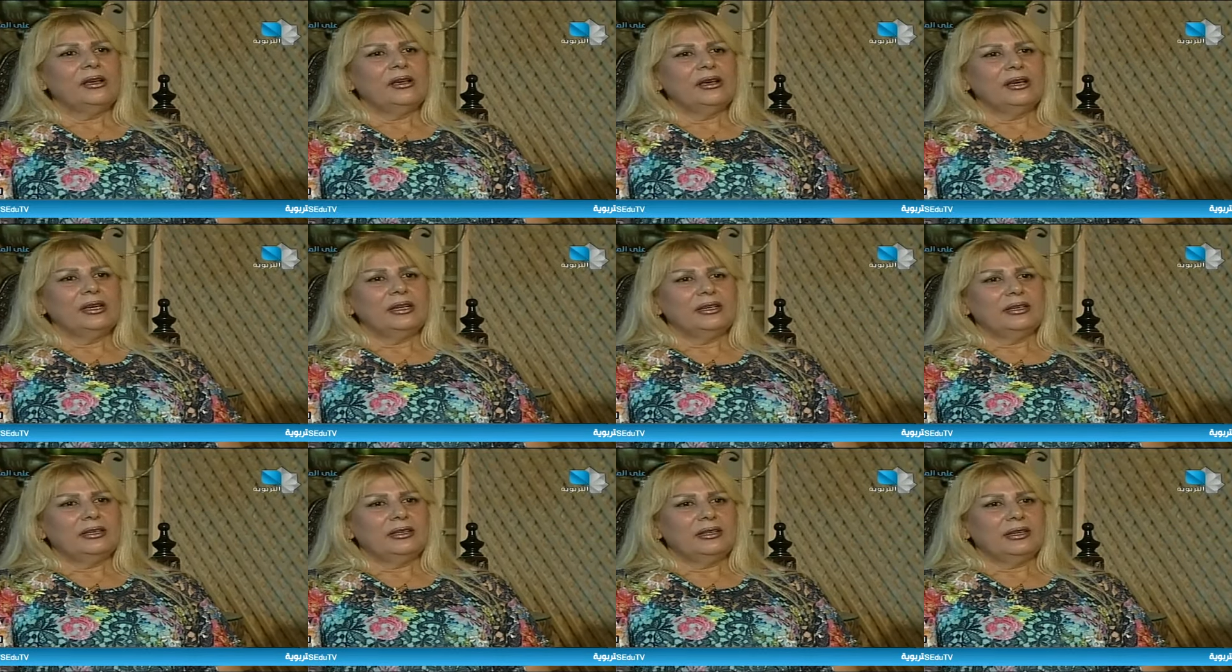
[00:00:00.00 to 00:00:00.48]

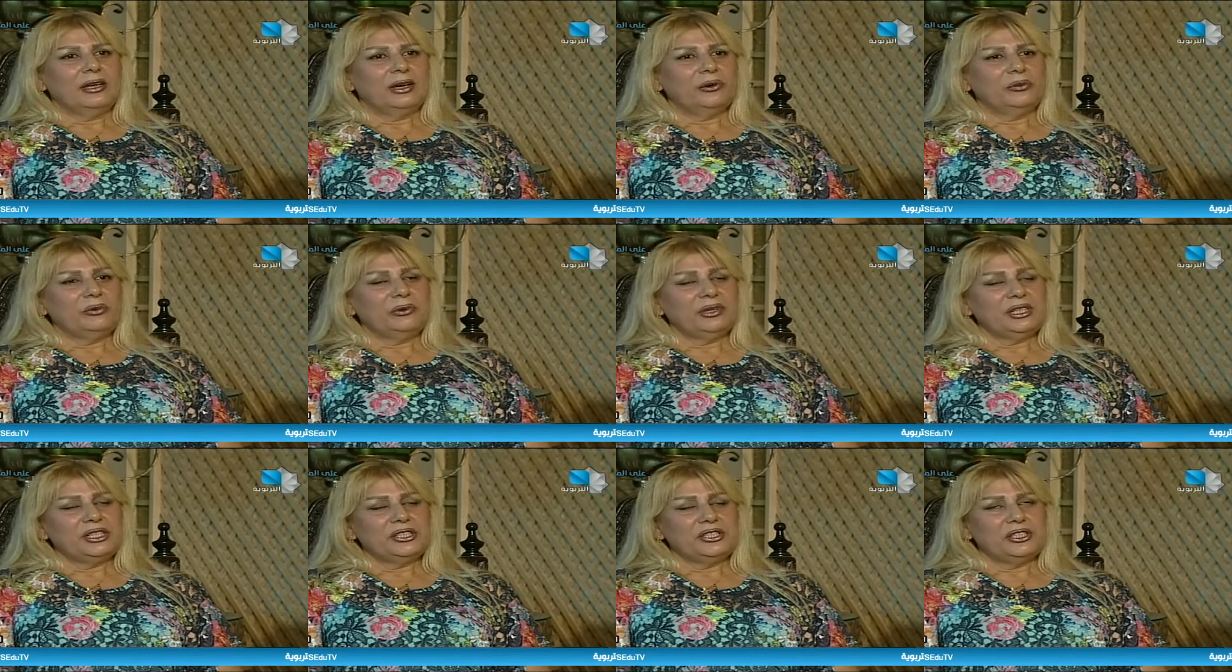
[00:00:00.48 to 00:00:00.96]
آه،
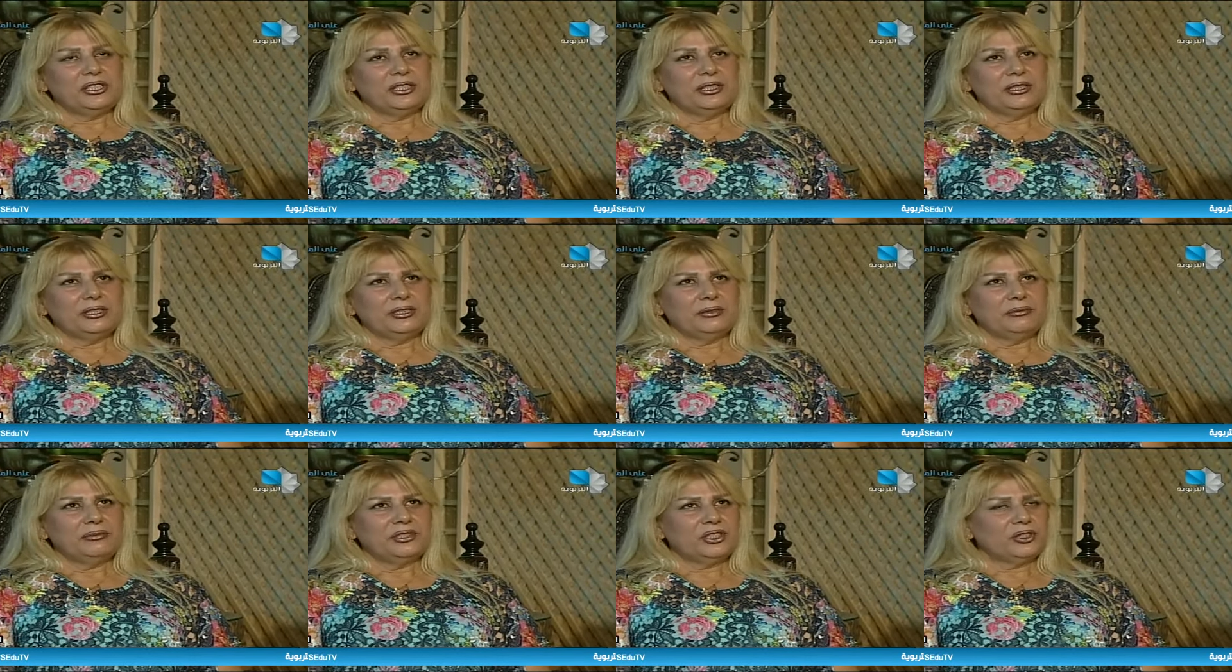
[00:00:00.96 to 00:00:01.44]
اول
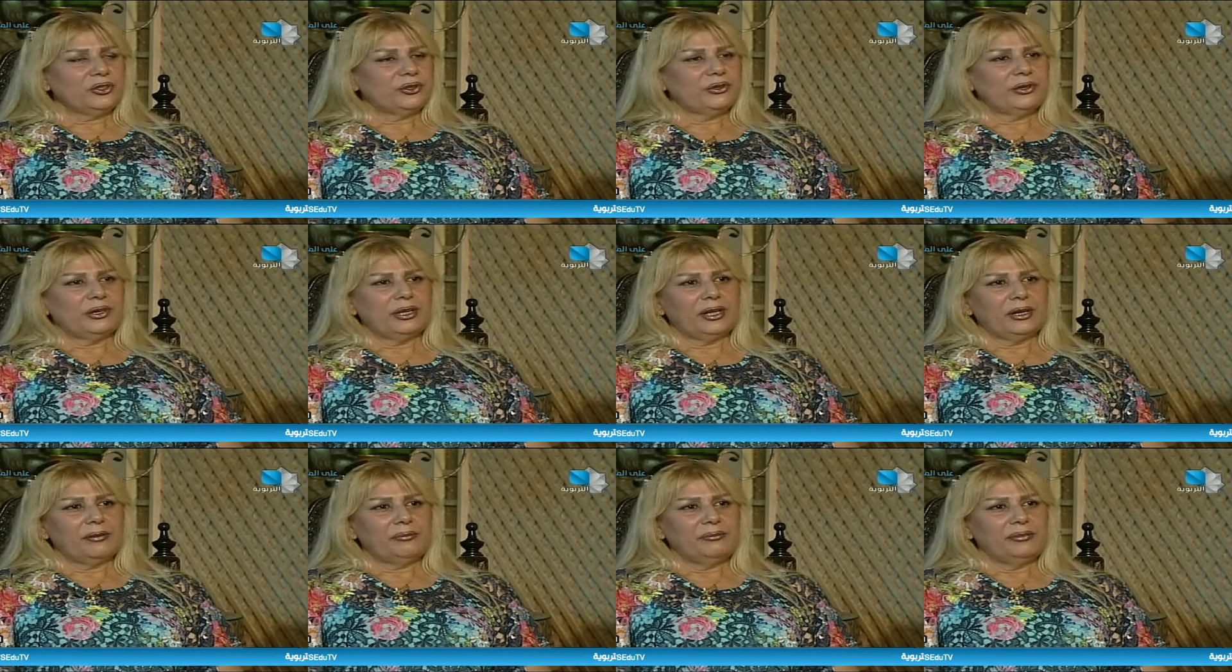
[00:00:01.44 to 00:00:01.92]
شيء
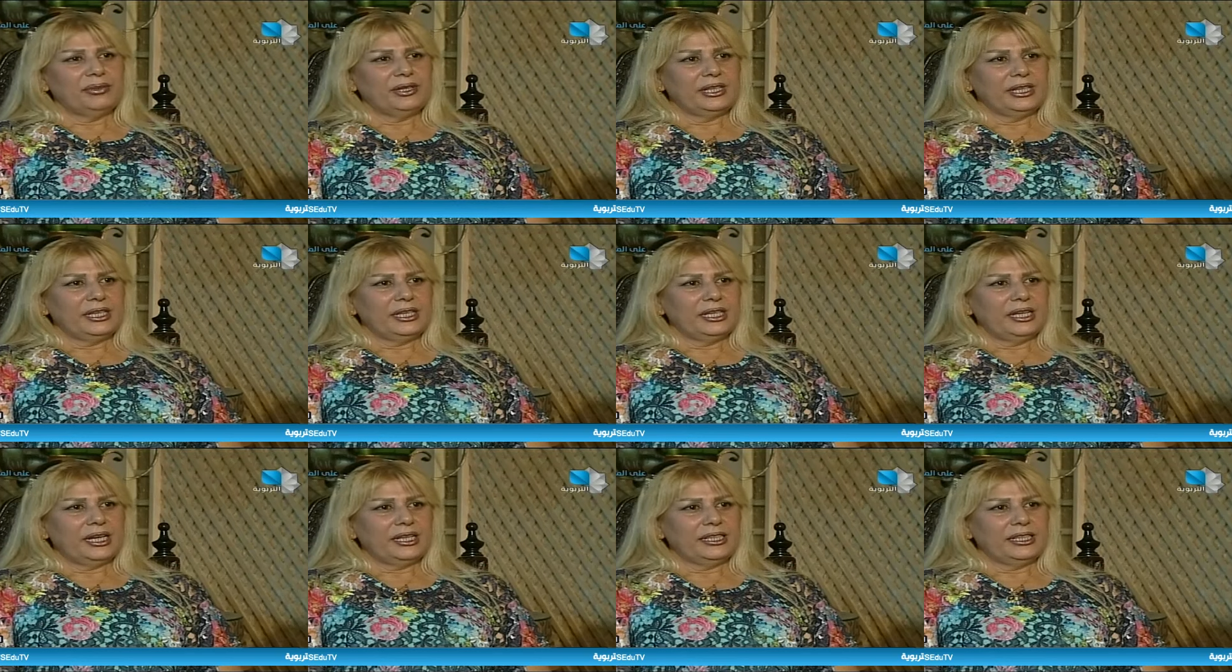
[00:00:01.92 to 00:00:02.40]
بشكر
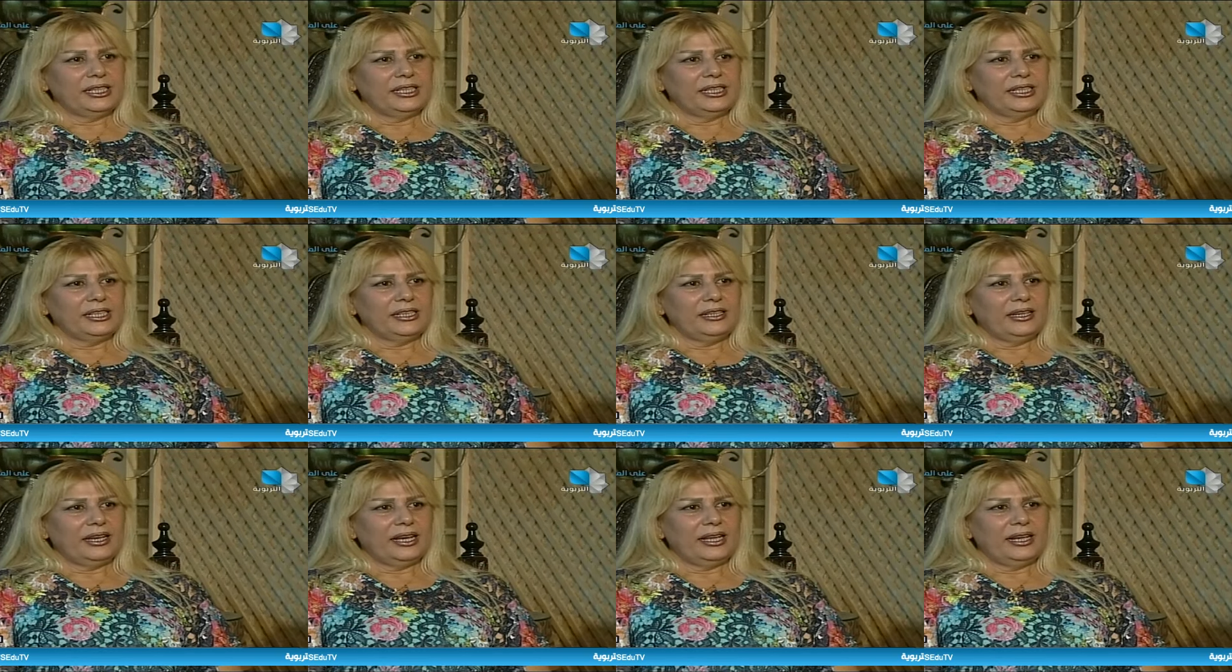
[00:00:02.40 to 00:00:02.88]
ربي
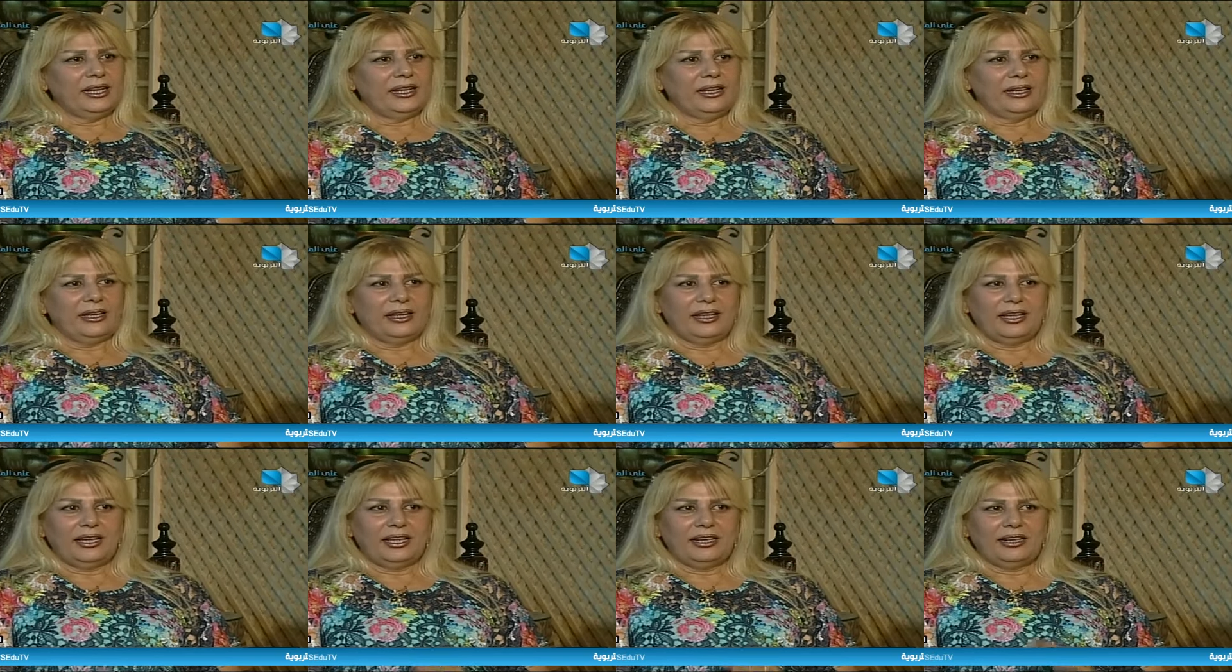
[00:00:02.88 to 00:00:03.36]
يعني على
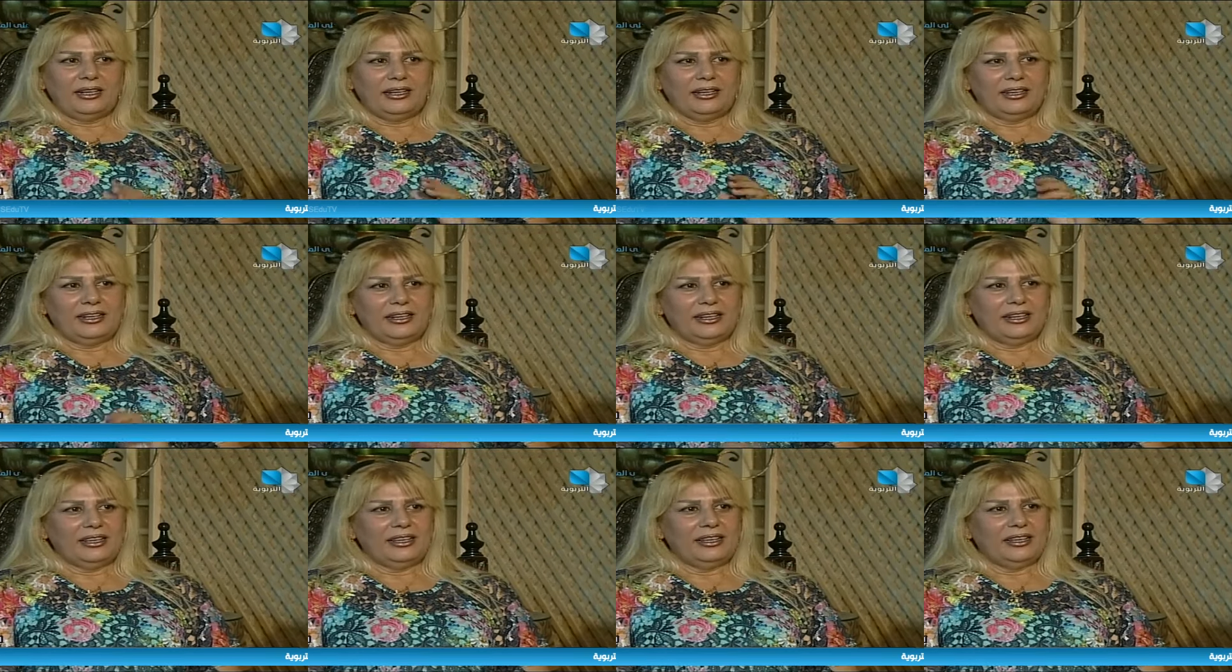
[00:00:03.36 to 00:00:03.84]

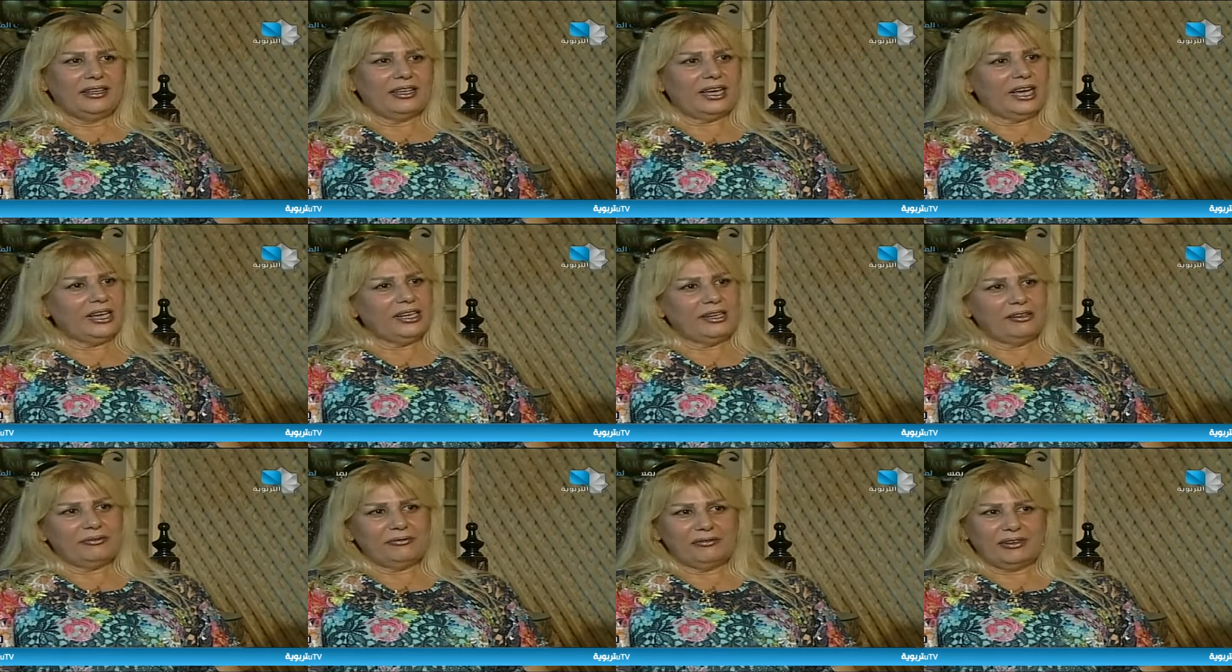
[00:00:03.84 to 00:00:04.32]
هال
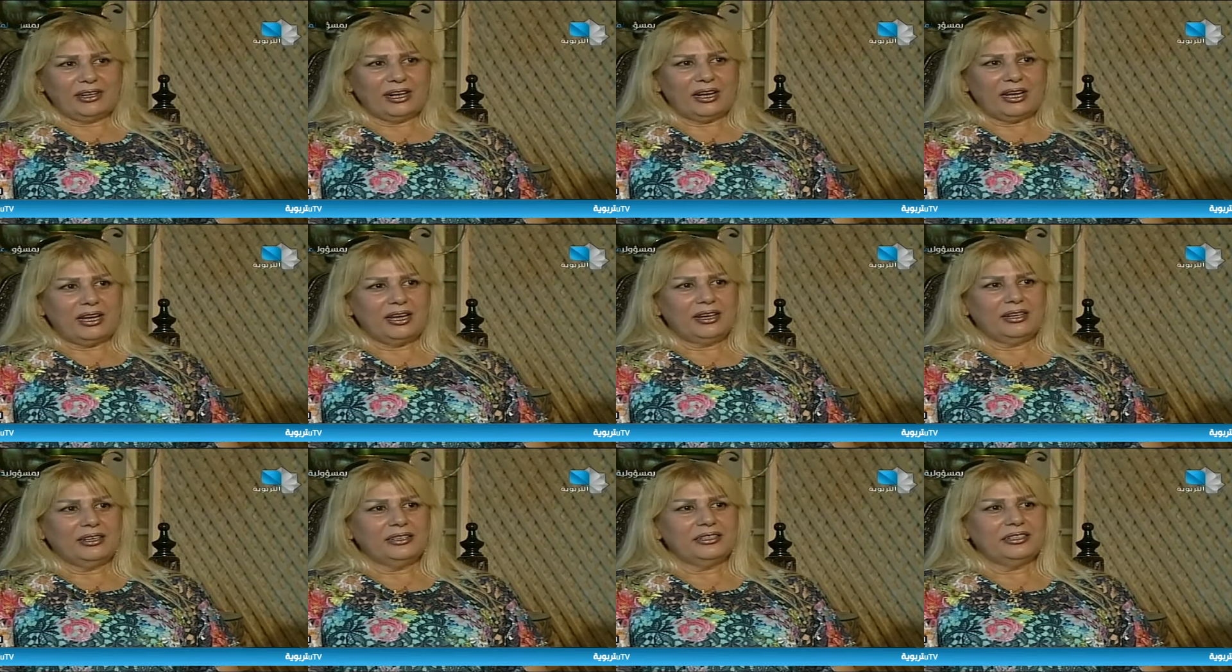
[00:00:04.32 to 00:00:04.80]
على
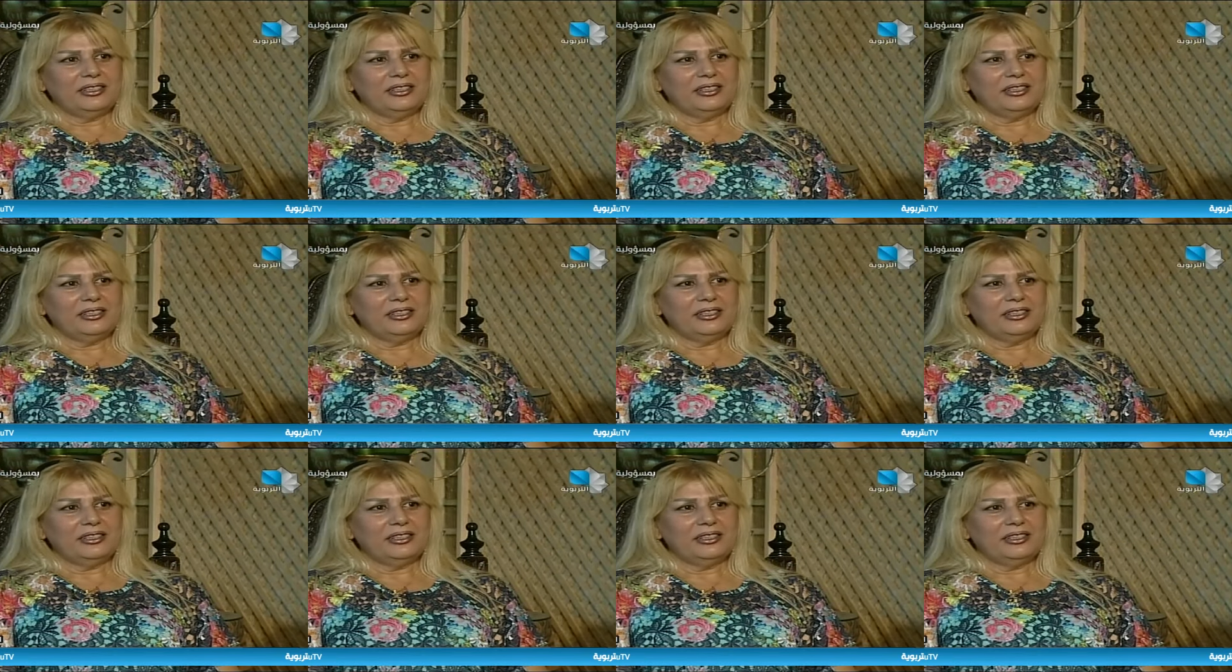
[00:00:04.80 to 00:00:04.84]
فرح